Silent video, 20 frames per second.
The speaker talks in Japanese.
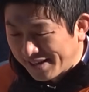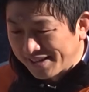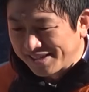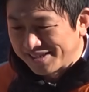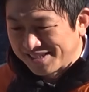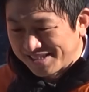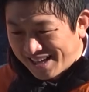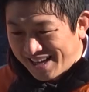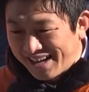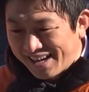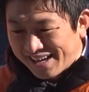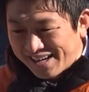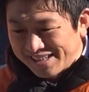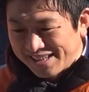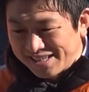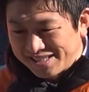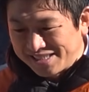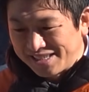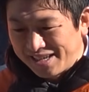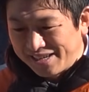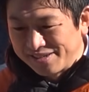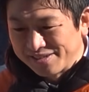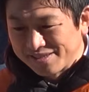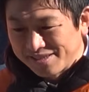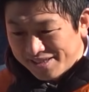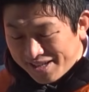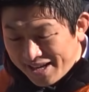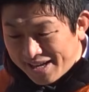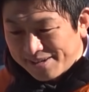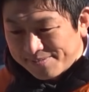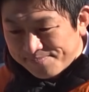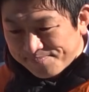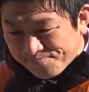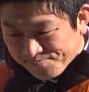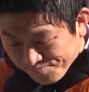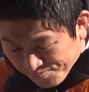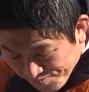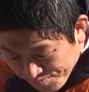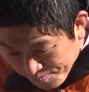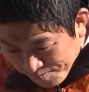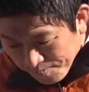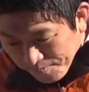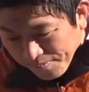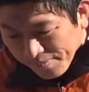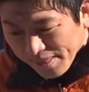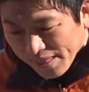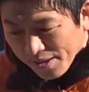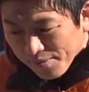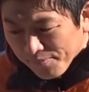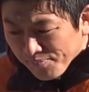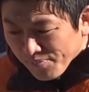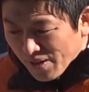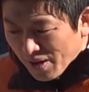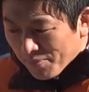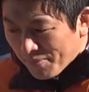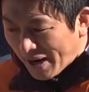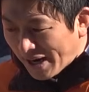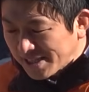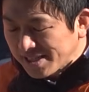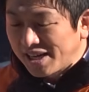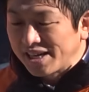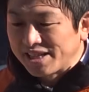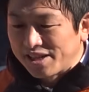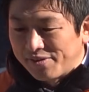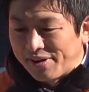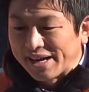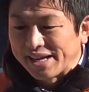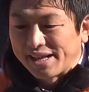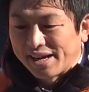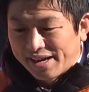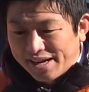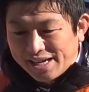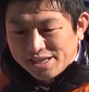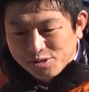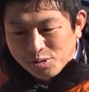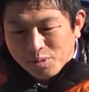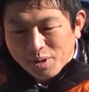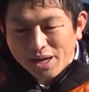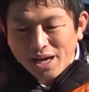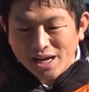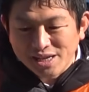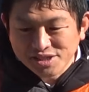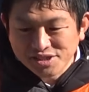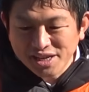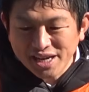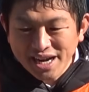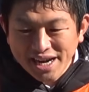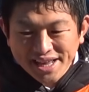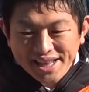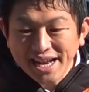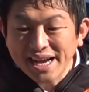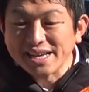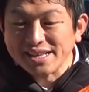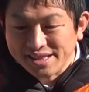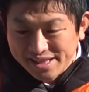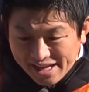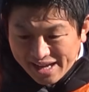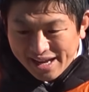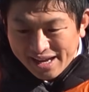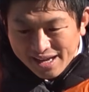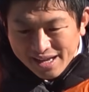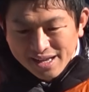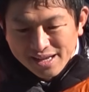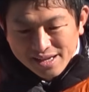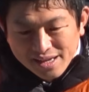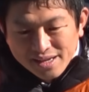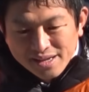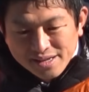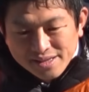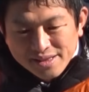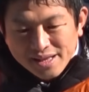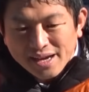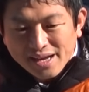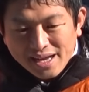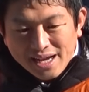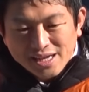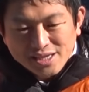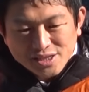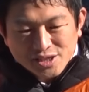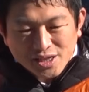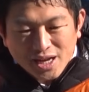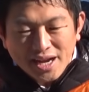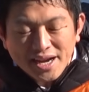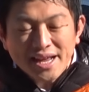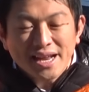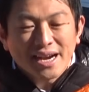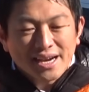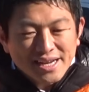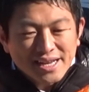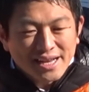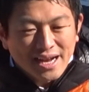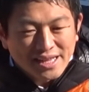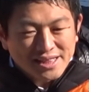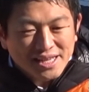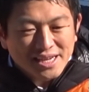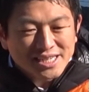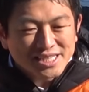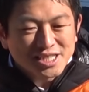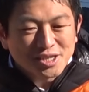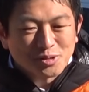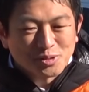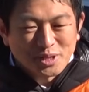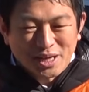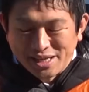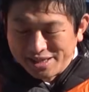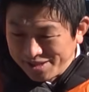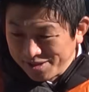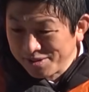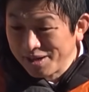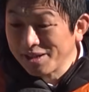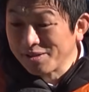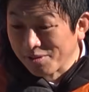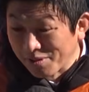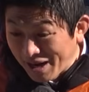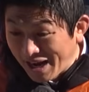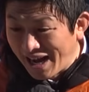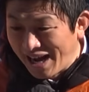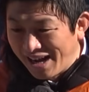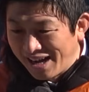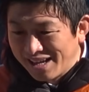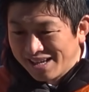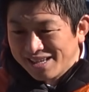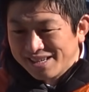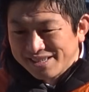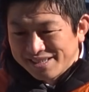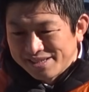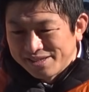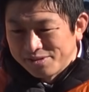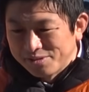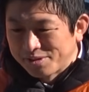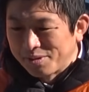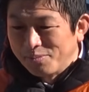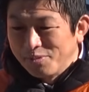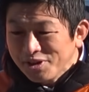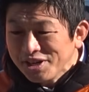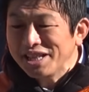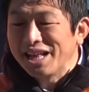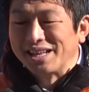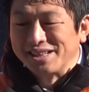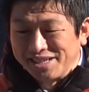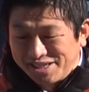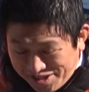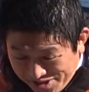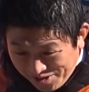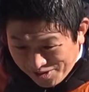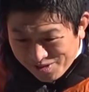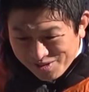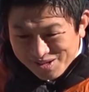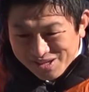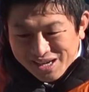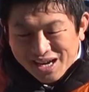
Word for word: なですね形で言って任されてるわけだから、そこから外れられないんで、だから彼らに新しいことやってくれとか言って無理なんですよ。